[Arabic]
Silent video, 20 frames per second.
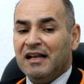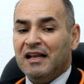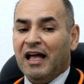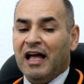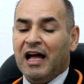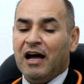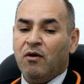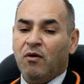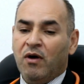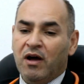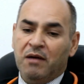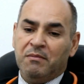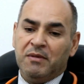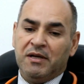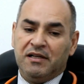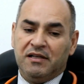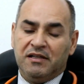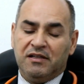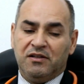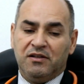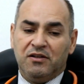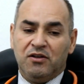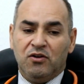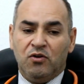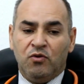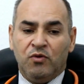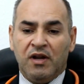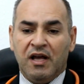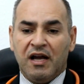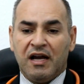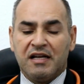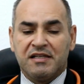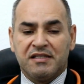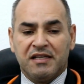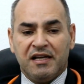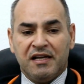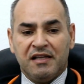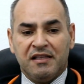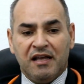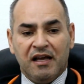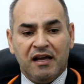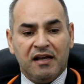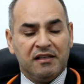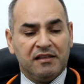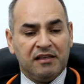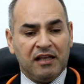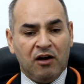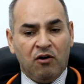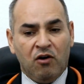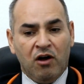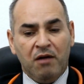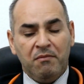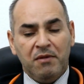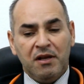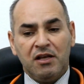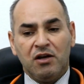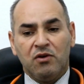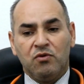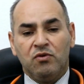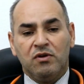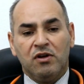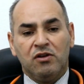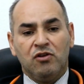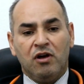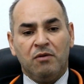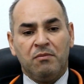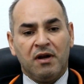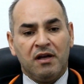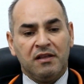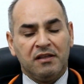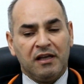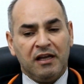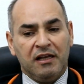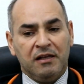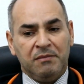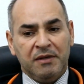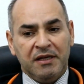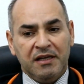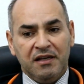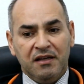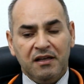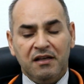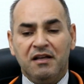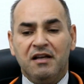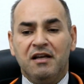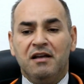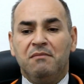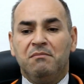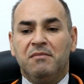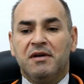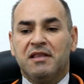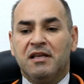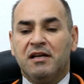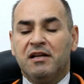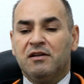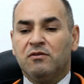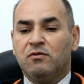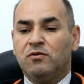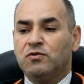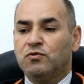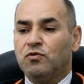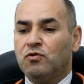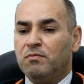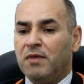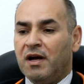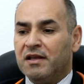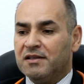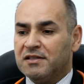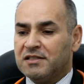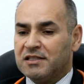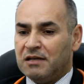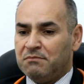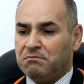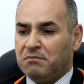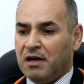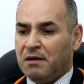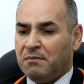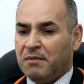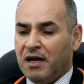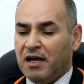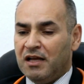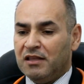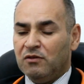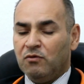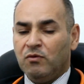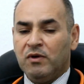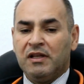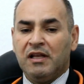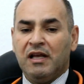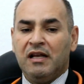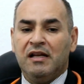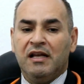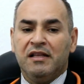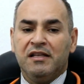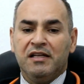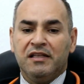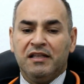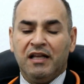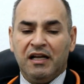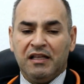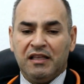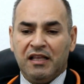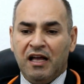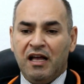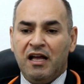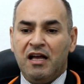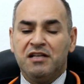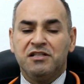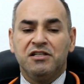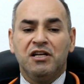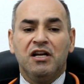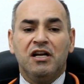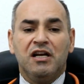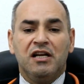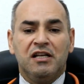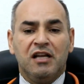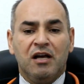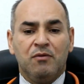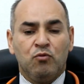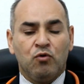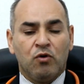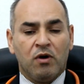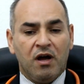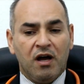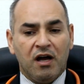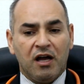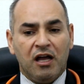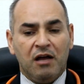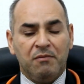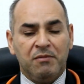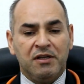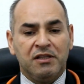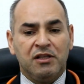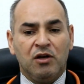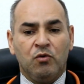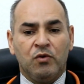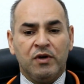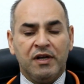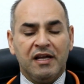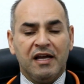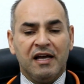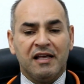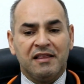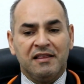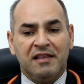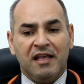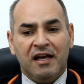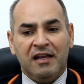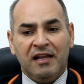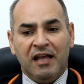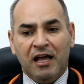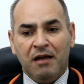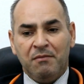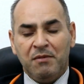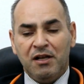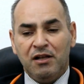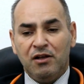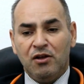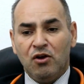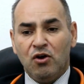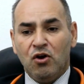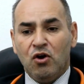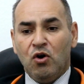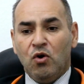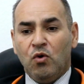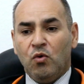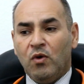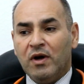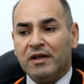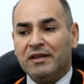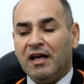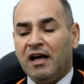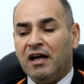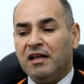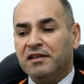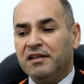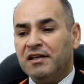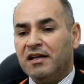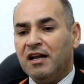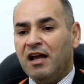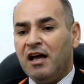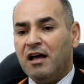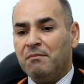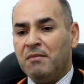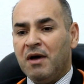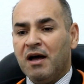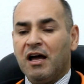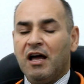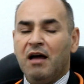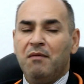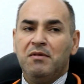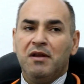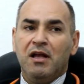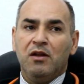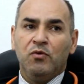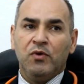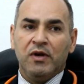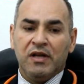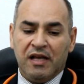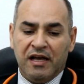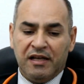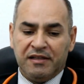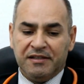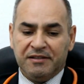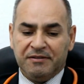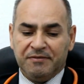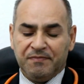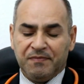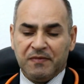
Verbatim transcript: الحوامل هناك سيدات حوامل يكون لديهم أمراض قلبية مثلا قصور بعض الصمامات التي تحتاج لمراقبة دورية أثناء الحمل وتحضيرها ما قبل الولادة